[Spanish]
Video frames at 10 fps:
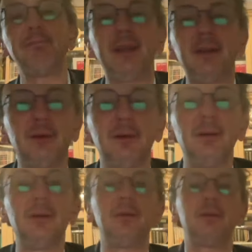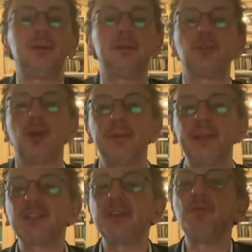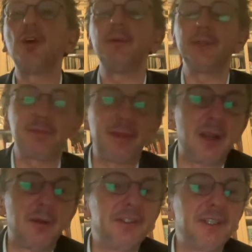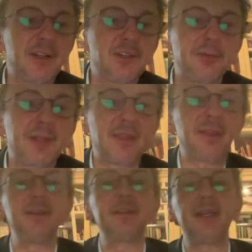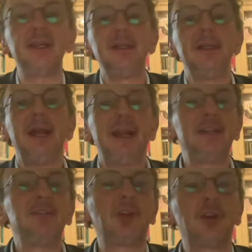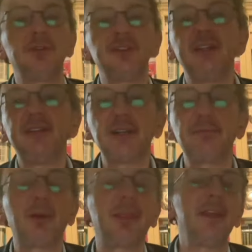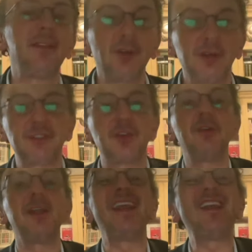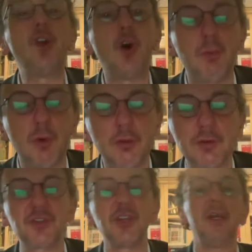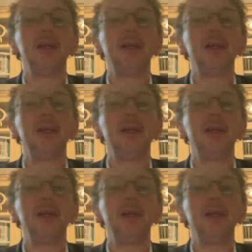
pero eh, todavía se mueve especialmente la subyacente en entornos del 3% que son incómodos.